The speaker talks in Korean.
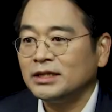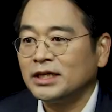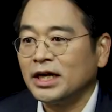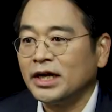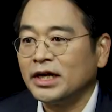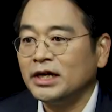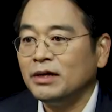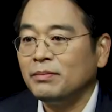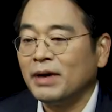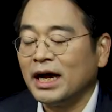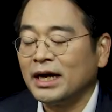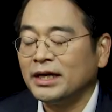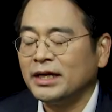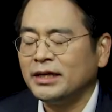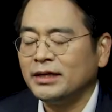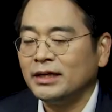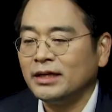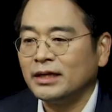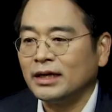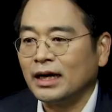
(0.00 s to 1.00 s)
제일
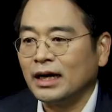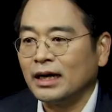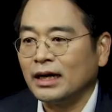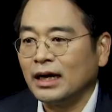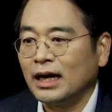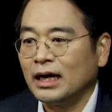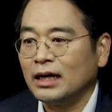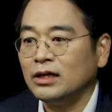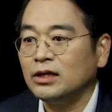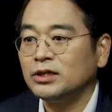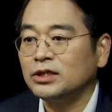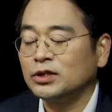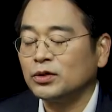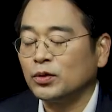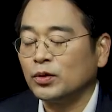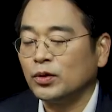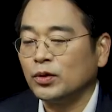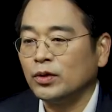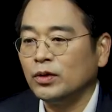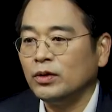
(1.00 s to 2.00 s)
많이
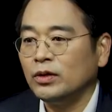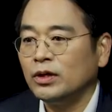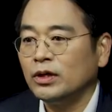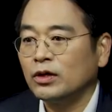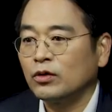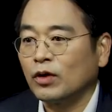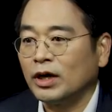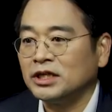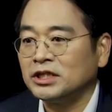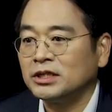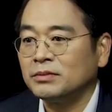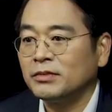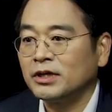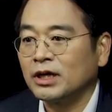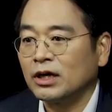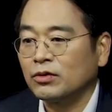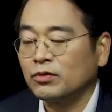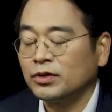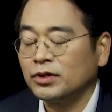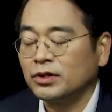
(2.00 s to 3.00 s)
알려지고
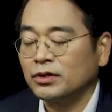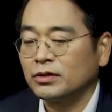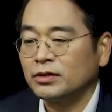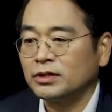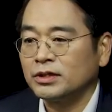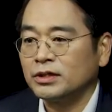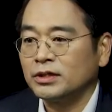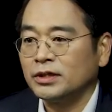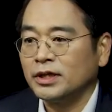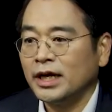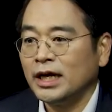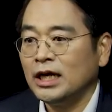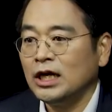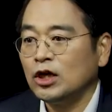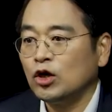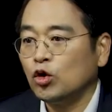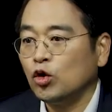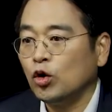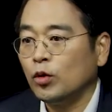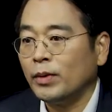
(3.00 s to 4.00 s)
관심을 갖고 있는 것은
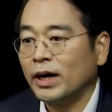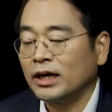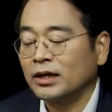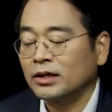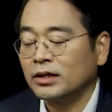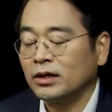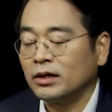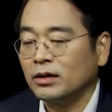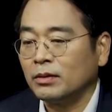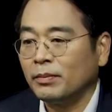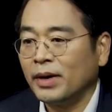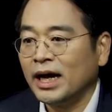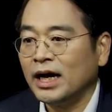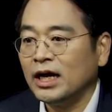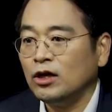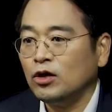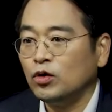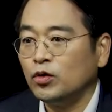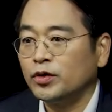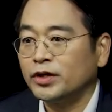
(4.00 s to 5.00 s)
헬리코박터
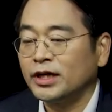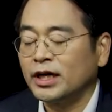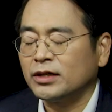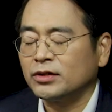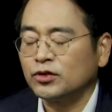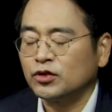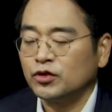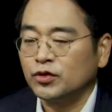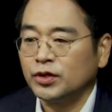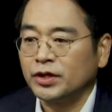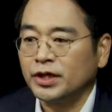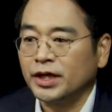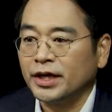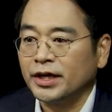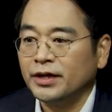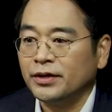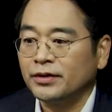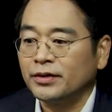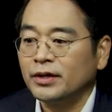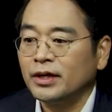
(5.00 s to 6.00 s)
파일로리라는
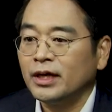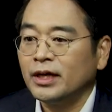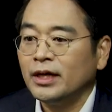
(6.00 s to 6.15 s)
균인데요.